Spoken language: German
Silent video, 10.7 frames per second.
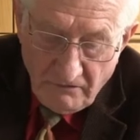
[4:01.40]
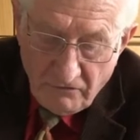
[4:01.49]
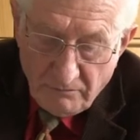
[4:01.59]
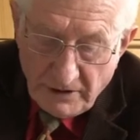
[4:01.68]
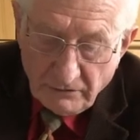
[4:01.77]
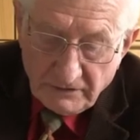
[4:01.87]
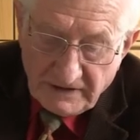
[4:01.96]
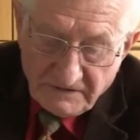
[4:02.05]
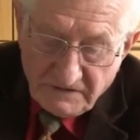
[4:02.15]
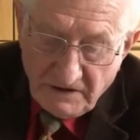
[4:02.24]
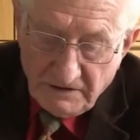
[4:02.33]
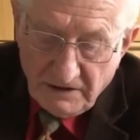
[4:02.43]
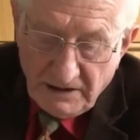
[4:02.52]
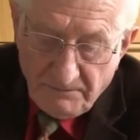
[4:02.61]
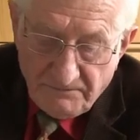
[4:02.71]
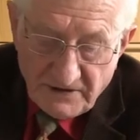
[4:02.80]
wo man nur dasjenige
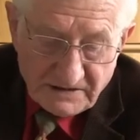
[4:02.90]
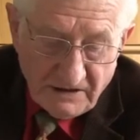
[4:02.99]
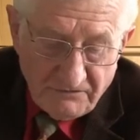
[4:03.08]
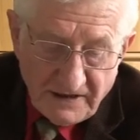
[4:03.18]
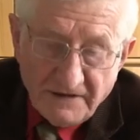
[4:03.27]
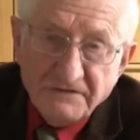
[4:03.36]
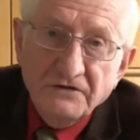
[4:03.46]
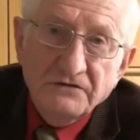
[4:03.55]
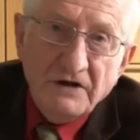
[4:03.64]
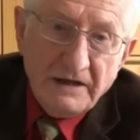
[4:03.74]
gibt, was der Pflanze zur